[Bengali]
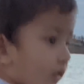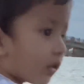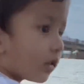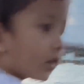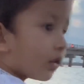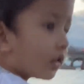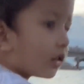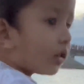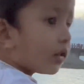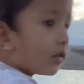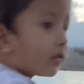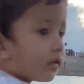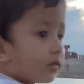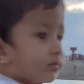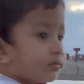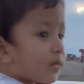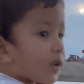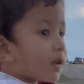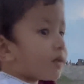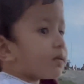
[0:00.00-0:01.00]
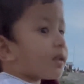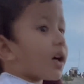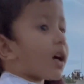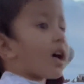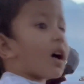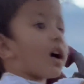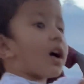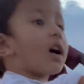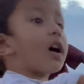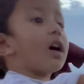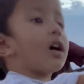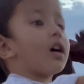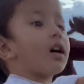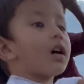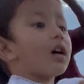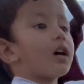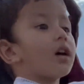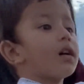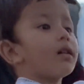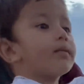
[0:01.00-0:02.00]
এই পর্যন্তই যদি ভালো লেগে থাকে
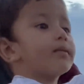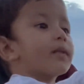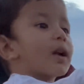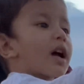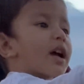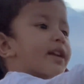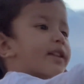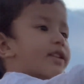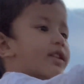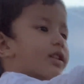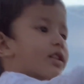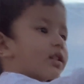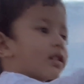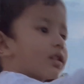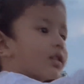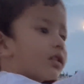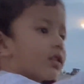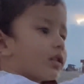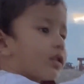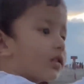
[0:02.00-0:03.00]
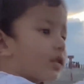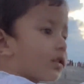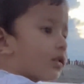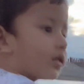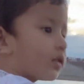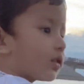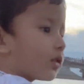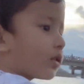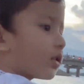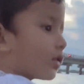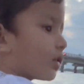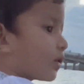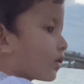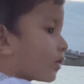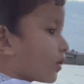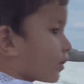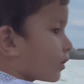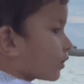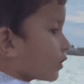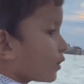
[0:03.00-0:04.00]
অবশ্যই কমেন্ট করবেন এবং শেয়ার
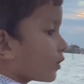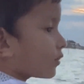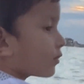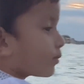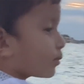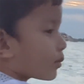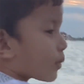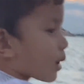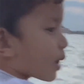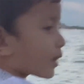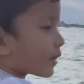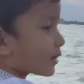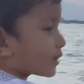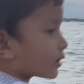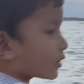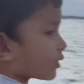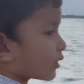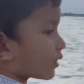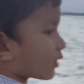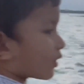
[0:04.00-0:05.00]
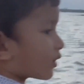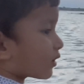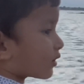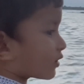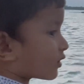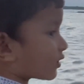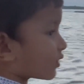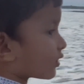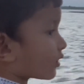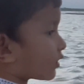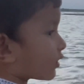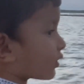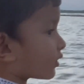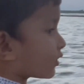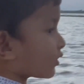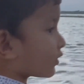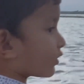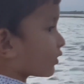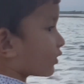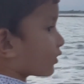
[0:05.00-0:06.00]
করবেন নতুন কোনো ব্লগে আবার দেখা হবে
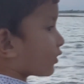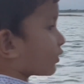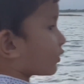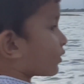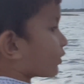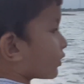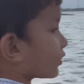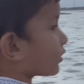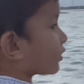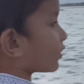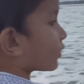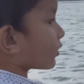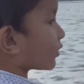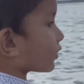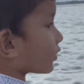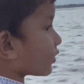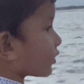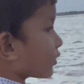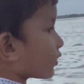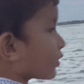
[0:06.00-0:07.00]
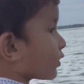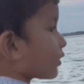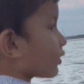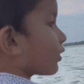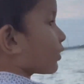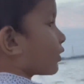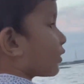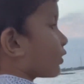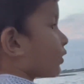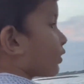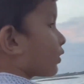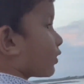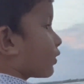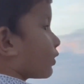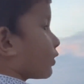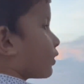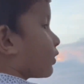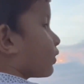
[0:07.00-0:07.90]
সবাই ভালো থাকবেন আর যারা এই পেজে নতুন